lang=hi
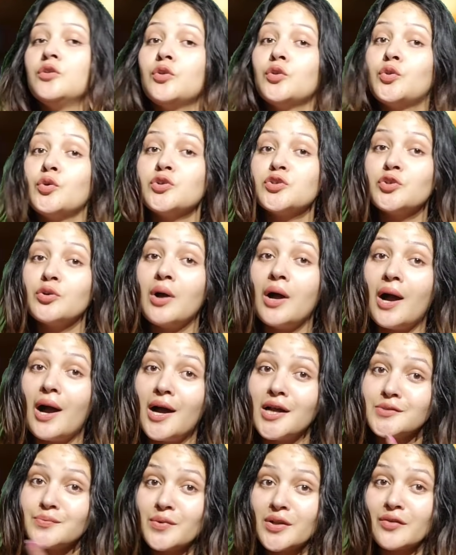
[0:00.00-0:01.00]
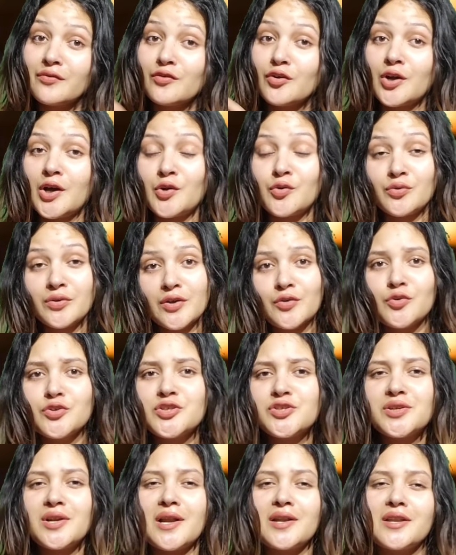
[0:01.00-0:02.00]
तो दोस्तों आज मैं रिव्यू करूंगी
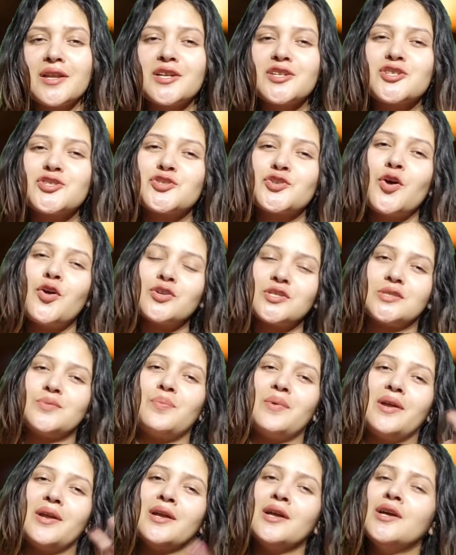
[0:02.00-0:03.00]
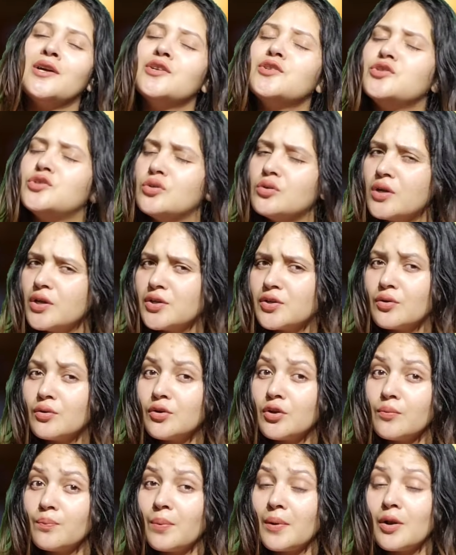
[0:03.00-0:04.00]
कुछ ट्रेंडिंग शॉर्ट्स पे जो कि
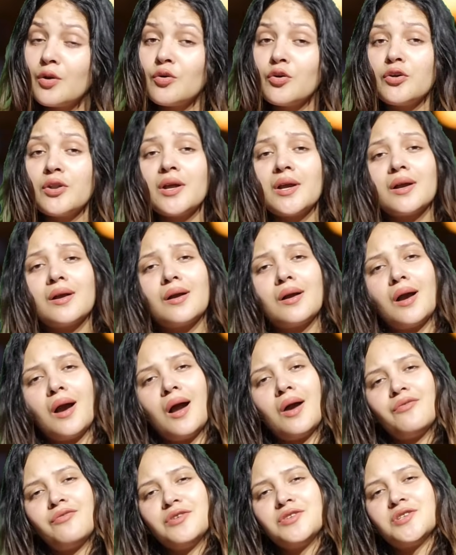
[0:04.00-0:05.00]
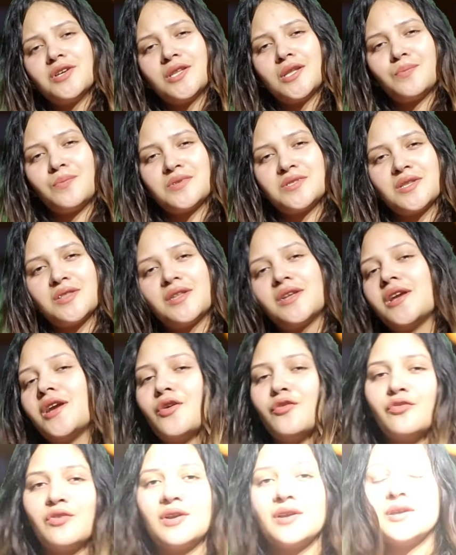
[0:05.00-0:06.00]
यूट्यूब पर लोगों ने काफ़ी ज़्यादा पसंद किए
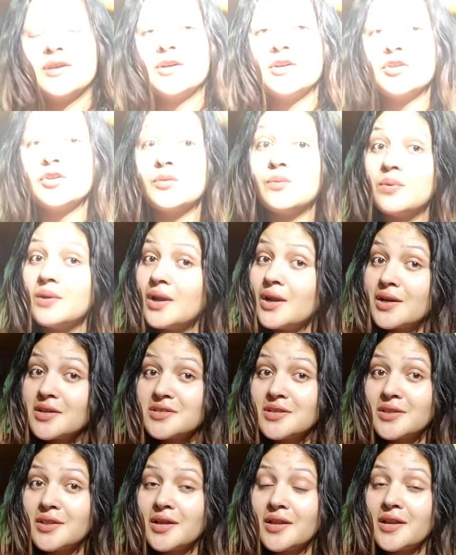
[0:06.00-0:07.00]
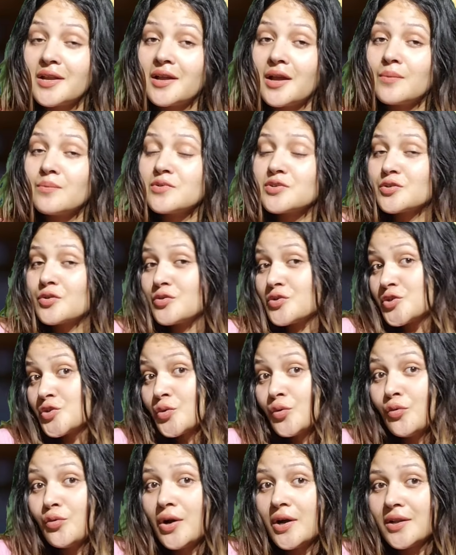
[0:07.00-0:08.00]
हुए हैं तो बिना किसी देरी के हम इसको
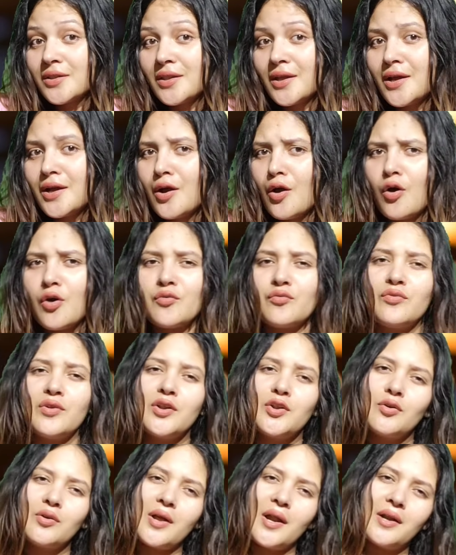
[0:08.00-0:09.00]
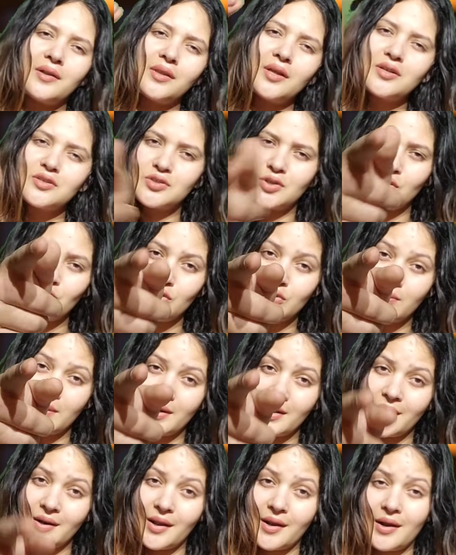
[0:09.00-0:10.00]
शुरू करते हैं और वीडियो के एंड तक ज़रूर
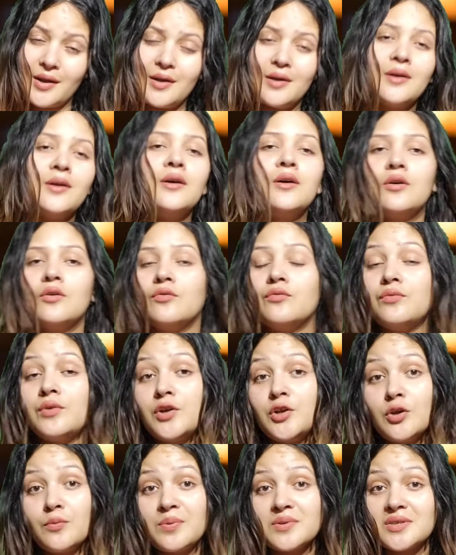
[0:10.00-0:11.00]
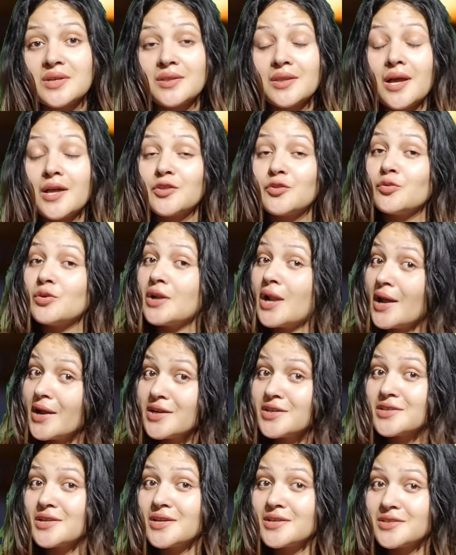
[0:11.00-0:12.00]
बने रहना वीडियो पसंद आए तो
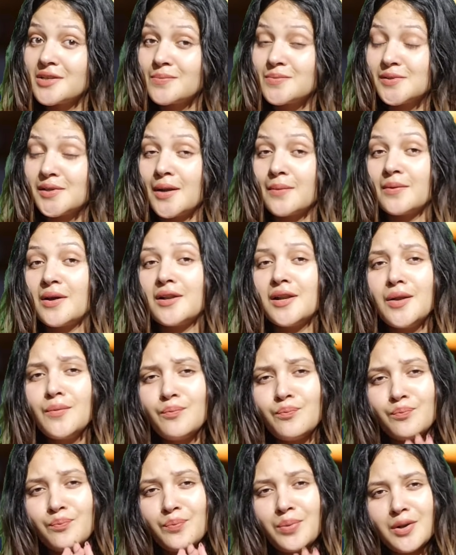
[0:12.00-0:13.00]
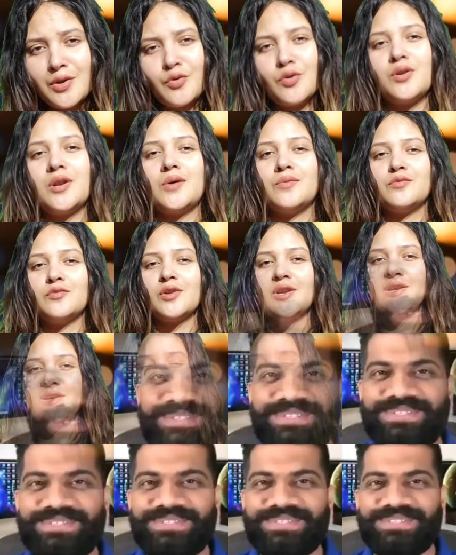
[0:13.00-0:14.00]
लाइक शेयर सब्सक्राइब करना बिल्कुल ना भूले
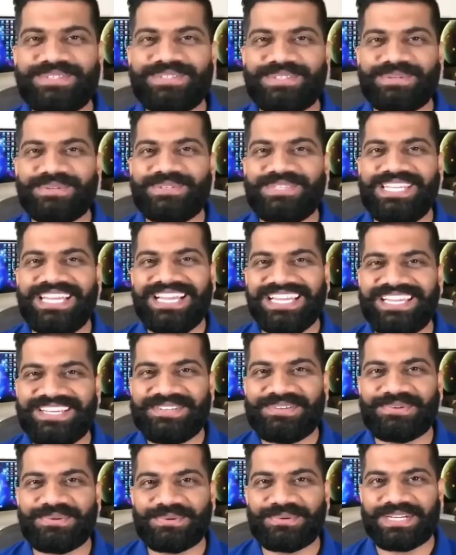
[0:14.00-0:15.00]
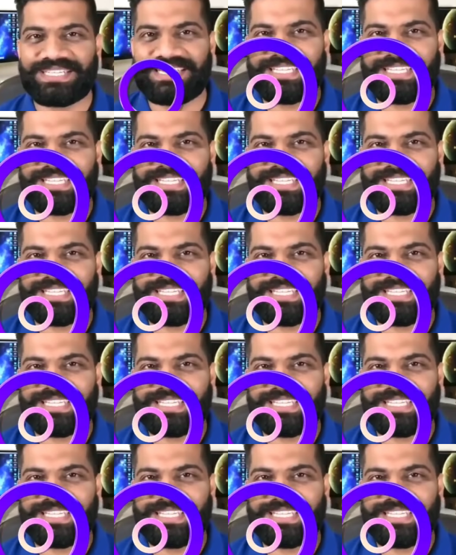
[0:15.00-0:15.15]
तो चलिए शुरू